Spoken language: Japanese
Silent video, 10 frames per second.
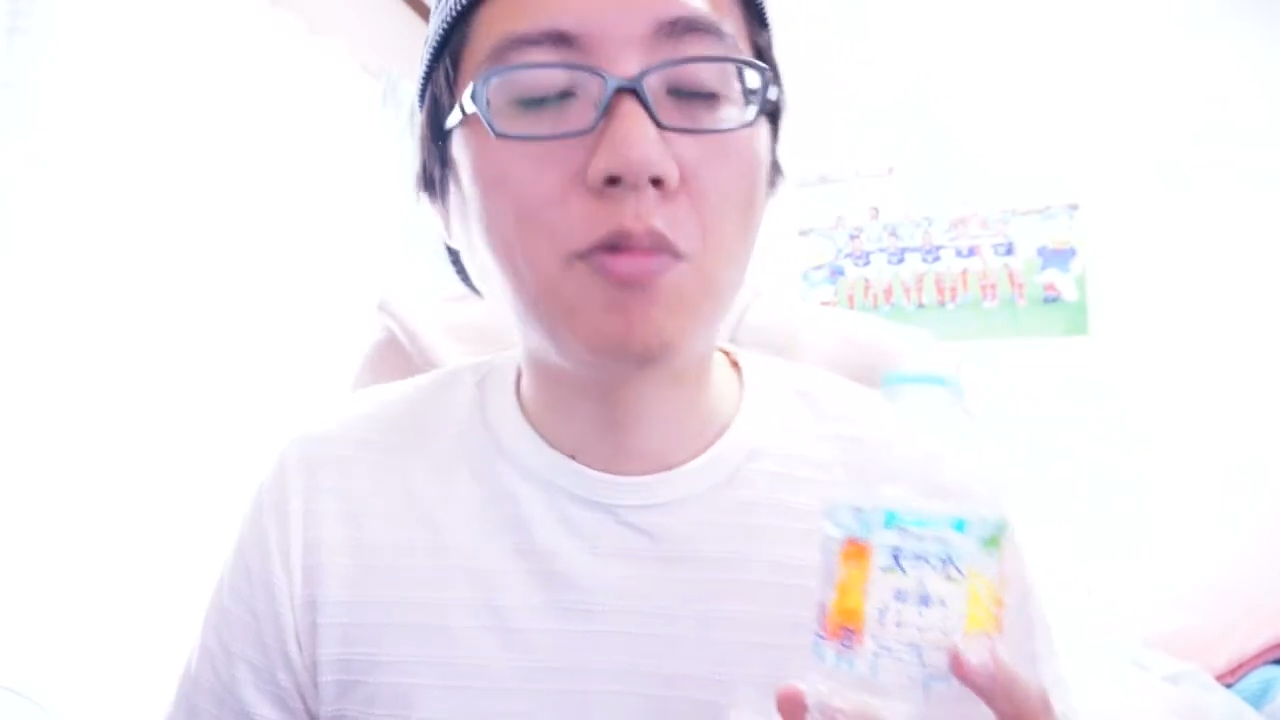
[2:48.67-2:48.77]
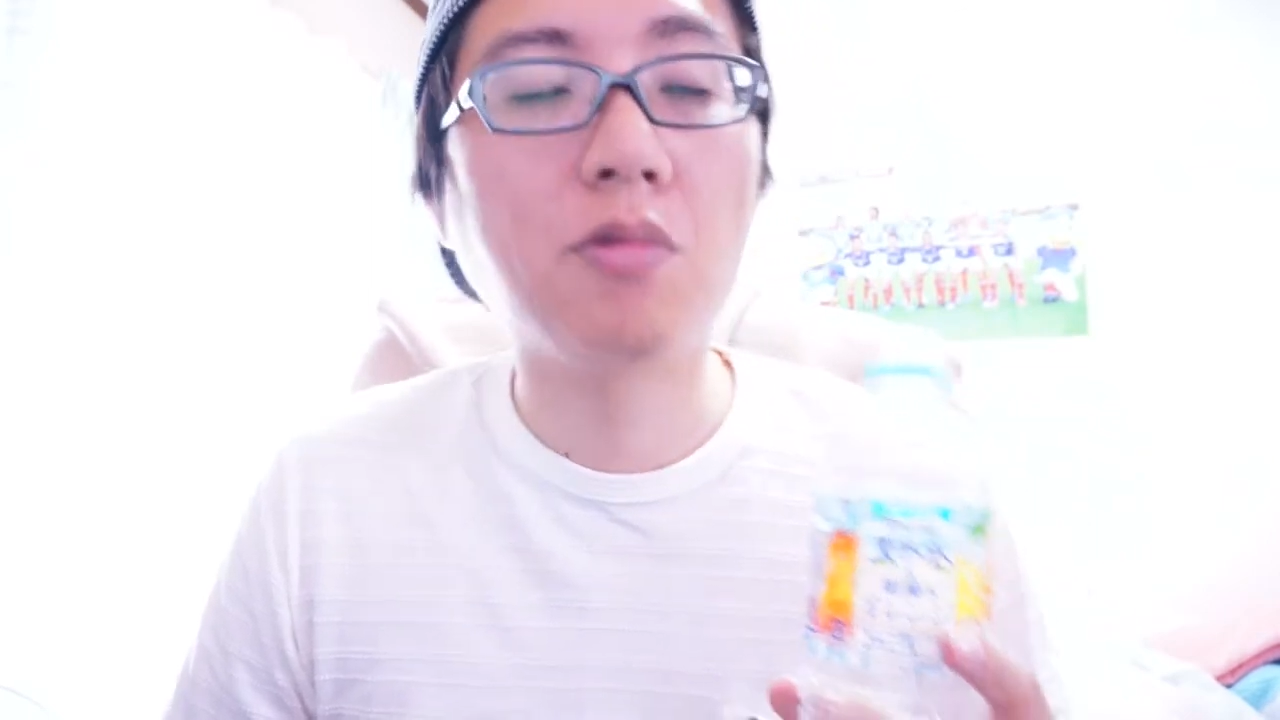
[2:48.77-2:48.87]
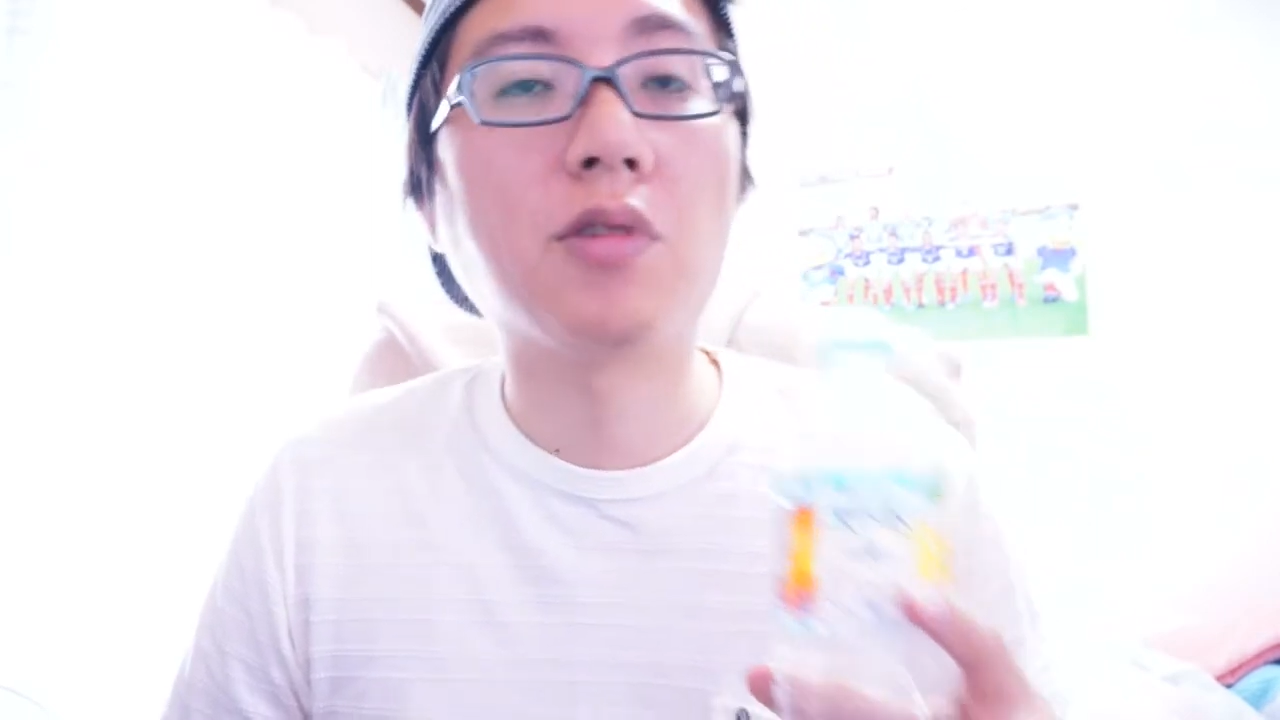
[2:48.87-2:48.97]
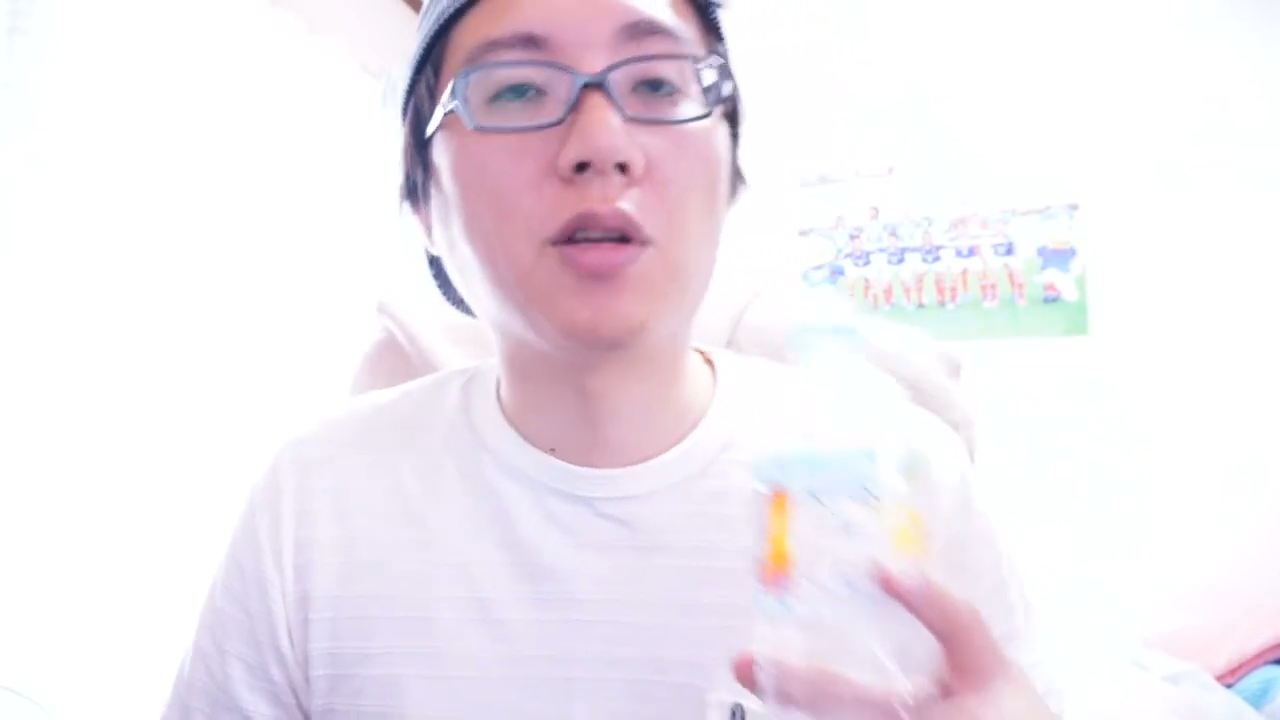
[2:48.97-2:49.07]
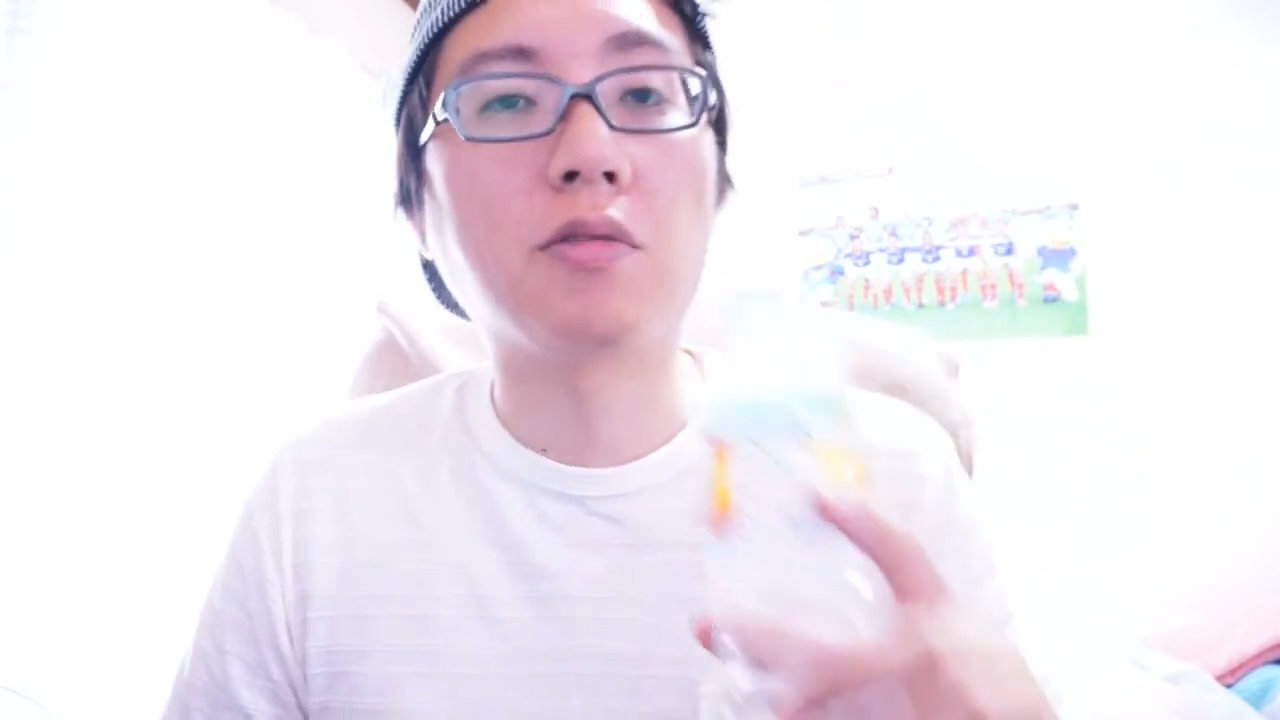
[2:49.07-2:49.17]
み
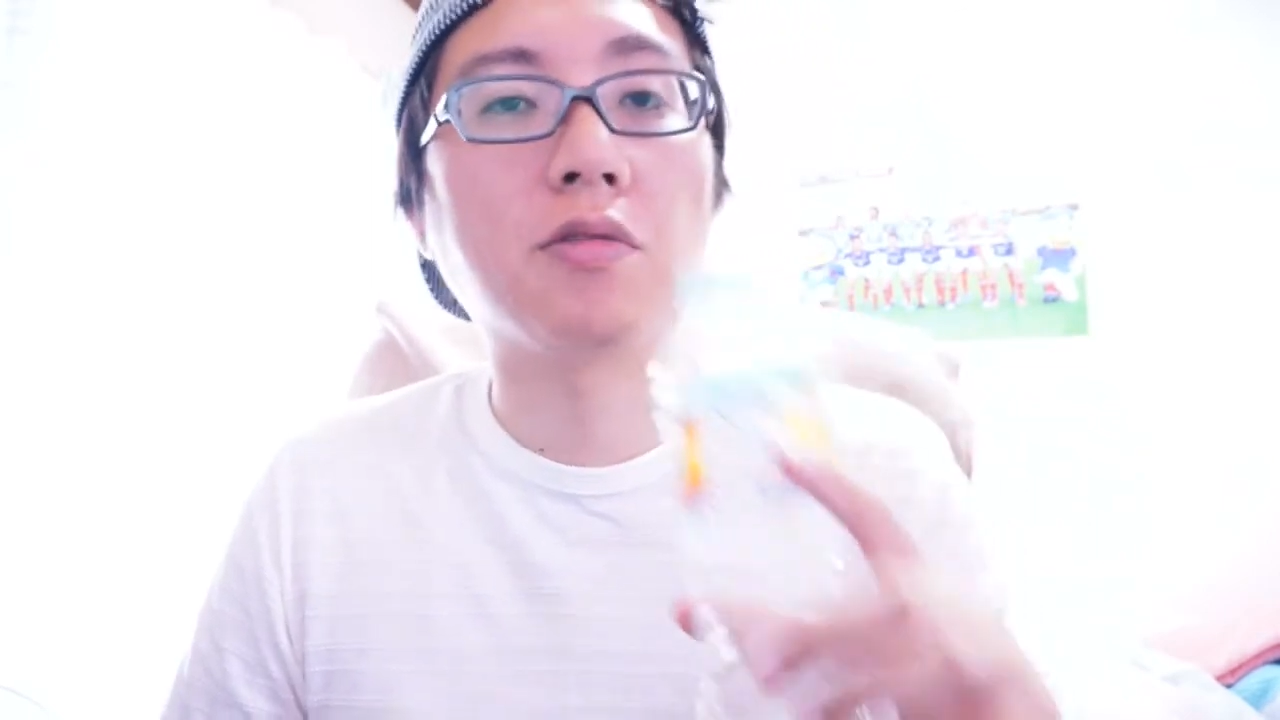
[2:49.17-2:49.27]
物がね、